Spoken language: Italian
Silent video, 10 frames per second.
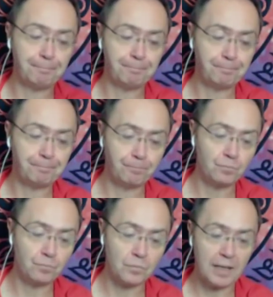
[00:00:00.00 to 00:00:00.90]

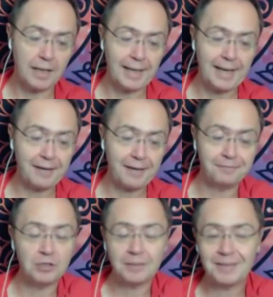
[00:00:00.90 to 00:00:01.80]
ehm,
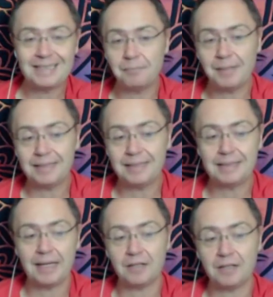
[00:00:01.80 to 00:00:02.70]
e
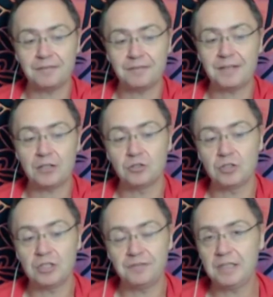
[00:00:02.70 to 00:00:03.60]
fondamentalmente
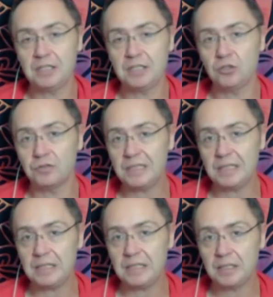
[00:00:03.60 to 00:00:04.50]
fanno dei finti
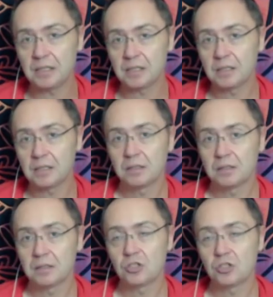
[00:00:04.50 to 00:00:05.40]
indovini.
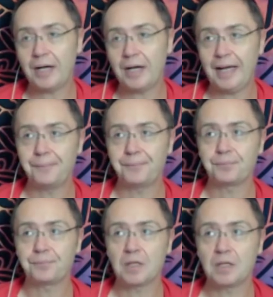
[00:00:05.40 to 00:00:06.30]

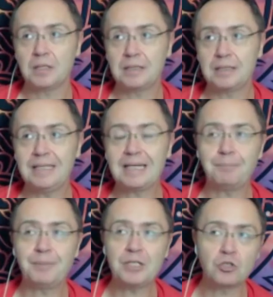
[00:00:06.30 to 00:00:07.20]
Cioè,
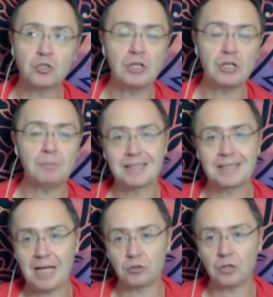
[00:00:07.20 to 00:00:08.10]
ti capisco nel
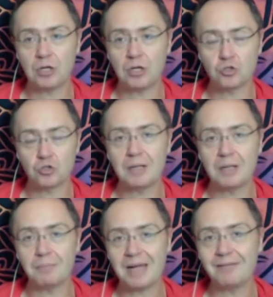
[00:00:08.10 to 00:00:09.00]
passato. Allora, sono
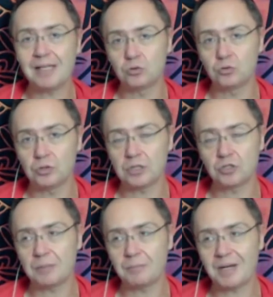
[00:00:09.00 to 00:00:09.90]
dei,
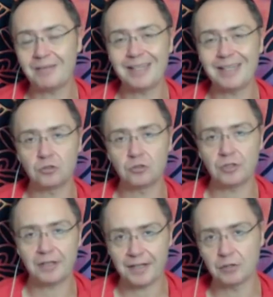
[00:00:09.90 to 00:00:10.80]
lettur- son dei bravi lettori a
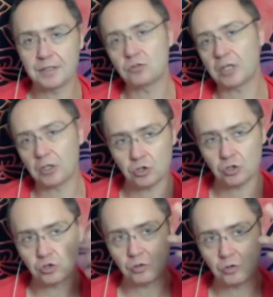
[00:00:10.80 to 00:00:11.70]
freddo, nel senso che
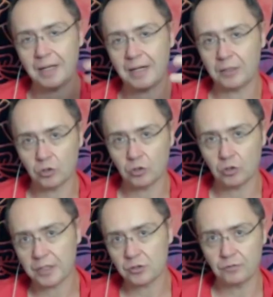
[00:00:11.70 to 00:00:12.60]
conoscono bene la tua
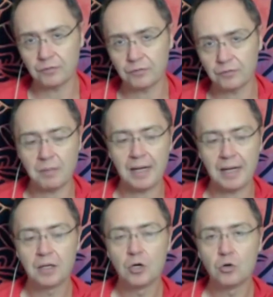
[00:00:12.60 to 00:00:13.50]
comunicazione non
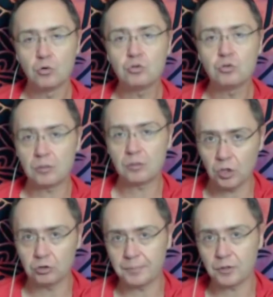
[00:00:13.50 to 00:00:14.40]
verbale. Usano
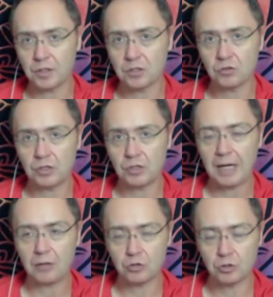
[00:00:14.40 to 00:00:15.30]
molto l'ipnosi
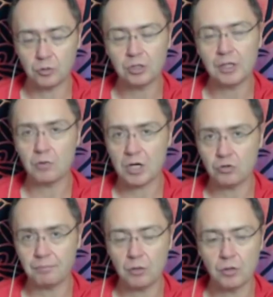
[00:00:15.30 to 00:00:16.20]
ericksoniana, usano molto il
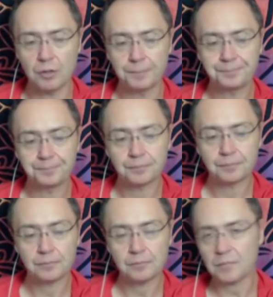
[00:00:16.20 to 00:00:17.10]
linguaggio ambiguo.
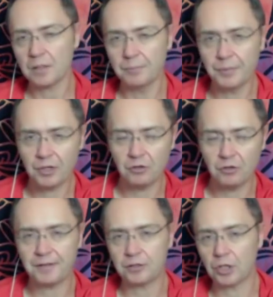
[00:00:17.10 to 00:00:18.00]
Poi
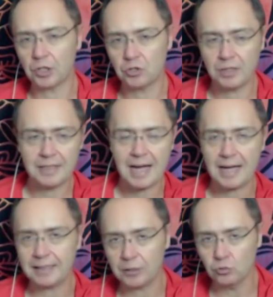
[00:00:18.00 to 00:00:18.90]
col fatto che su
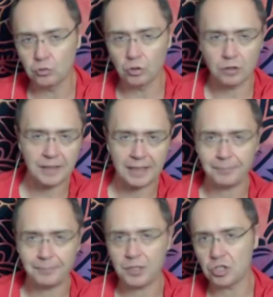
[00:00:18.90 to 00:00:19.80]
indiani traducono, non
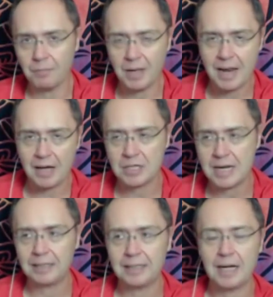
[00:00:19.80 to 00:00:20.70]
si capisce bene
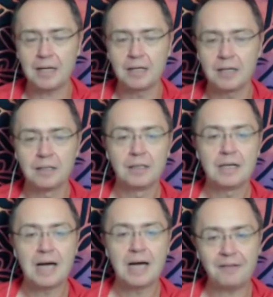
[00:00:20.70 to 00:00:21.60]
una cosa o un'altra,
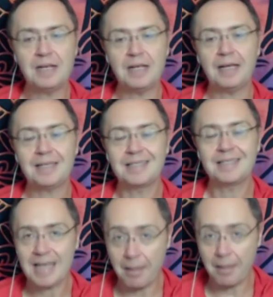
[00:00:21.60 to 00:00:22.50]
alla
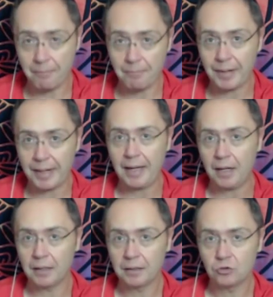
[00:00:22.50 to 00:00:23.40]
fine
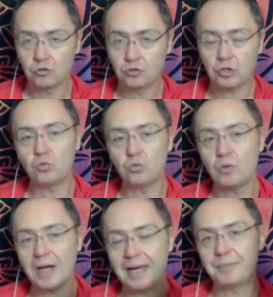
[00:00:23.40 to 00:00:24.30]
sembra, cioè tu
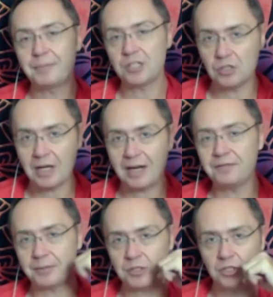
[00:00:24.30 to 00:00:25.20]
hai la, percezio- hai la
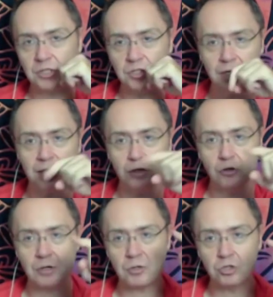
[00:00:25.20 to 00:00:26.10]
finta percezione
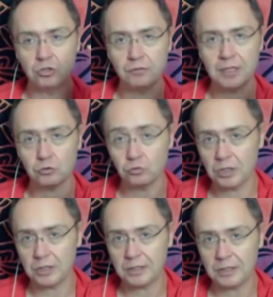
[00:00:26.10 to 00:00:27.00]
che loro abbiano
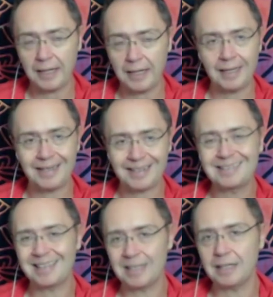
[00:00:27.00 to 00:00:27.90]
indovinato tutto di te, in
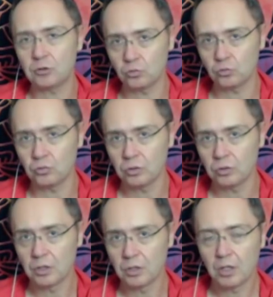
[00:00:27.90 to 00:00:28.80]
realtà gliel'hai detto
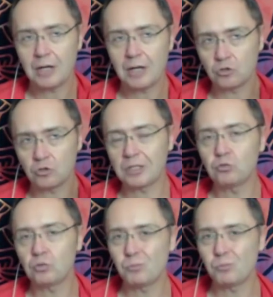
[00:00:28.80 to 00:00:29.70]
tu, hanno
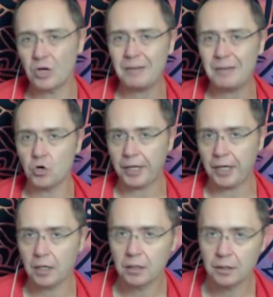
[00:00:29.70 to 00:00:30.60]
soltanto una buona
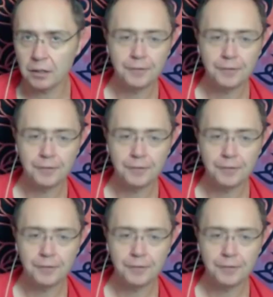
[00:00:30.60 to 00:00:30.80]
memoria,